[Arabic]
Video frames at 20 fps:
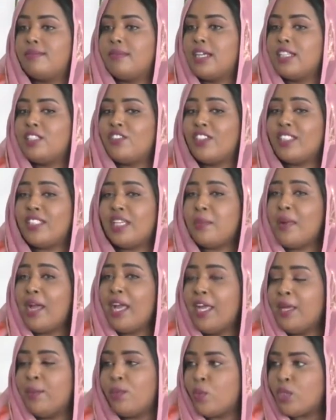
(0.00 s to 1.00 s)
بعد فتره ما
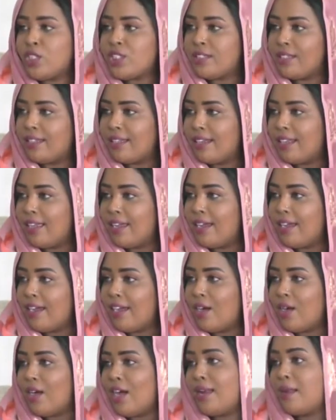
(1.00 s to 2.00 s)
هحب وشي
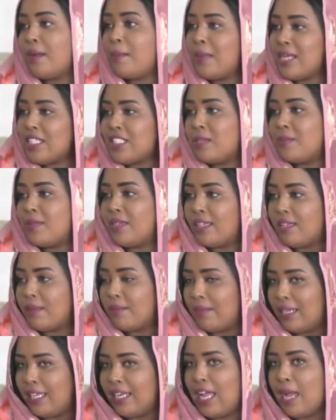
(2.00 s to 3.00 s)
انا ماشيه
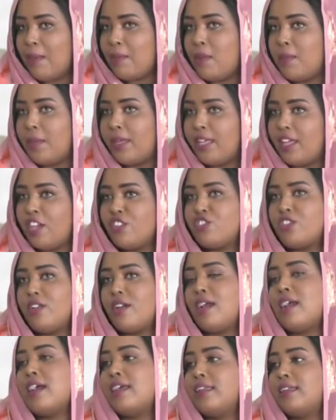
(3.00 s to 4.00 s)
يعني عامله مكياج
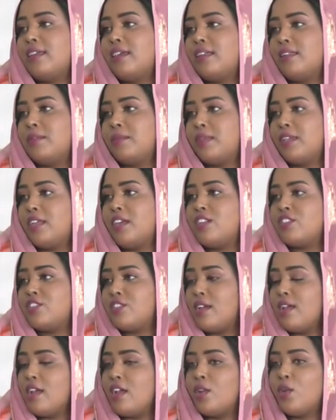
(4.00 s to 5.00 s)
نهاري يعني مكياج
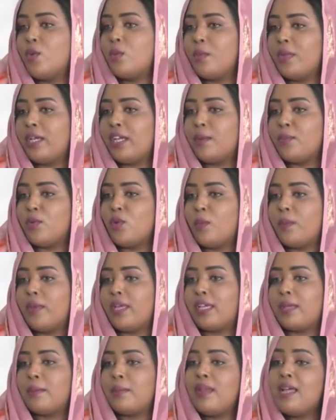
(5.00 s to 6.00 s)
ميك اب نو
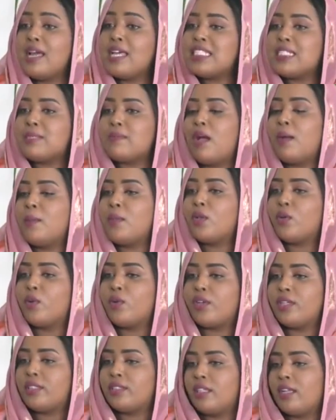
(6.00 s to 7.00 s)
ميك اب لازم اعمل
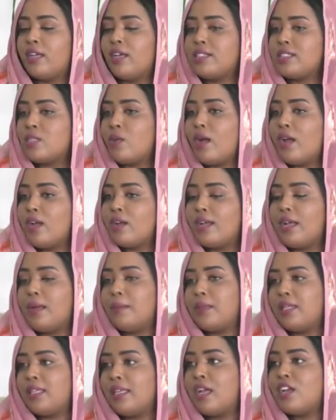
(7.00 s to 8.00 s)
كوريكتر سواء
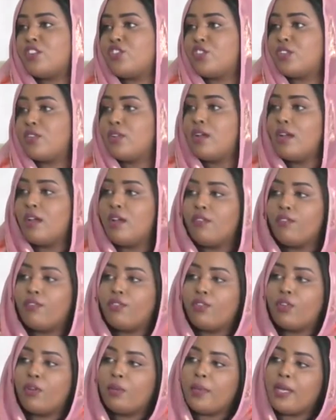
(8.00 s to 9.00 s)
كان مكياجك
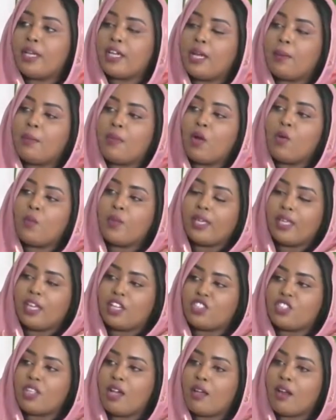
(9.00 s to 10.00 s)
فول ميك اب او
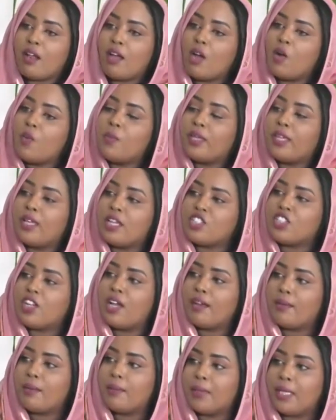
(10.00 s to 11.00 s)
مكياج سهره او مكياج
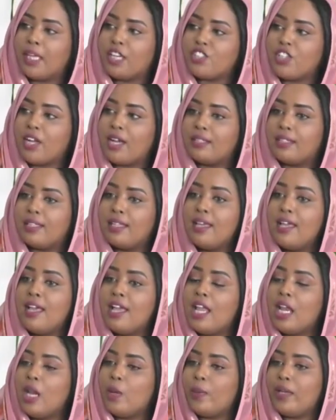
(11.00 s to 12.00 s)
كان مكياج عادي
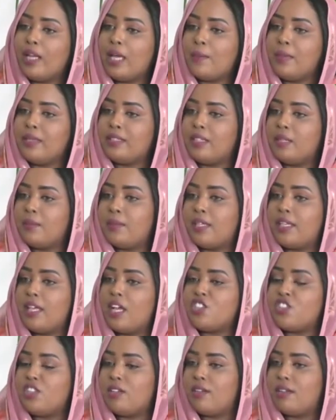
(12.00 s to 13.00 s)
لو انا عملت
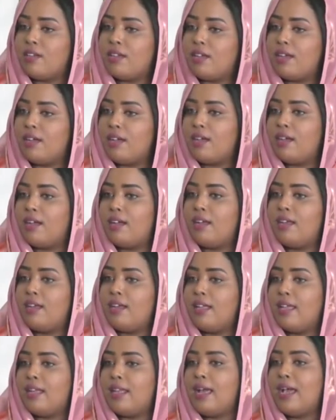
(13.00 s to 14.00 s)
المكياج
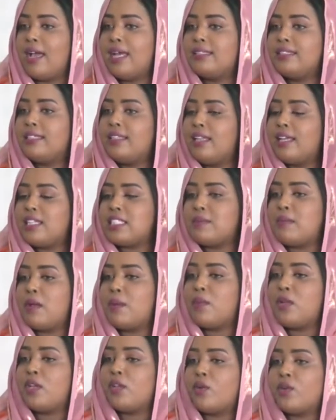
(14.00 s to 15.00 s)
العادي لازم
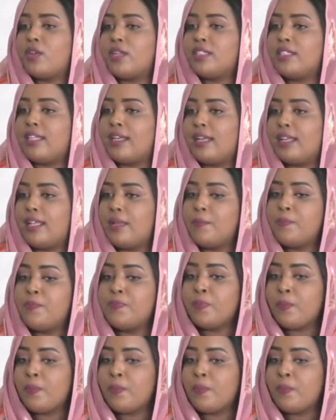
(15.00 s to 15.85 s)
اعمل الكوريكتر ليه